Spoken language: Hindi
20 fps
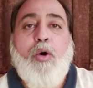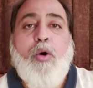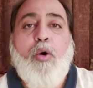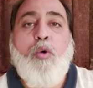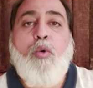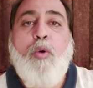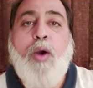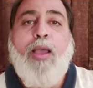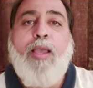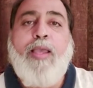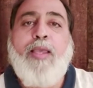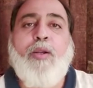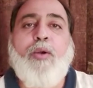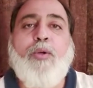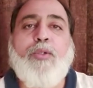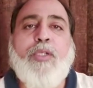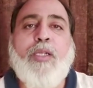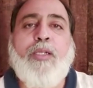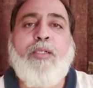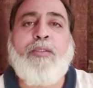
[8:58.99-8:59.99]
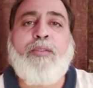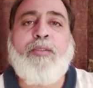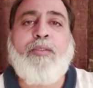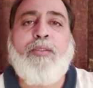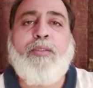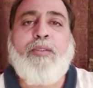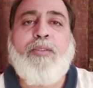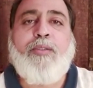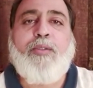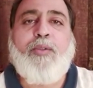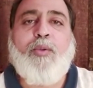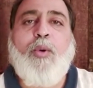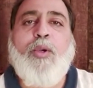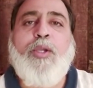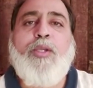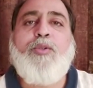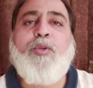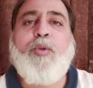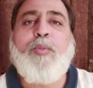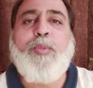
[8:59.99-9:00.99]
हुआ है रोशन
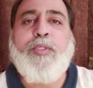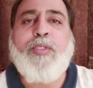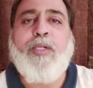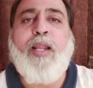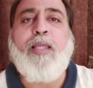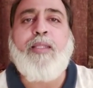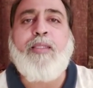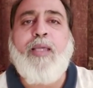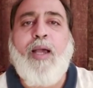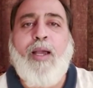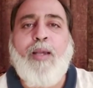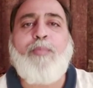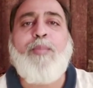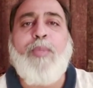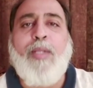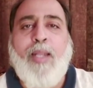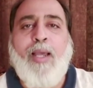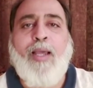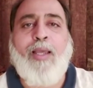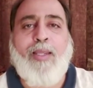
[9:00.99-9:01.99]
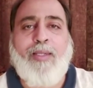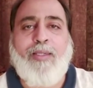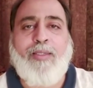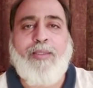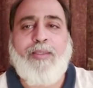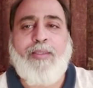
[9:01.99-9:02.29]
कोई जो बिछड़ा था अब मिला है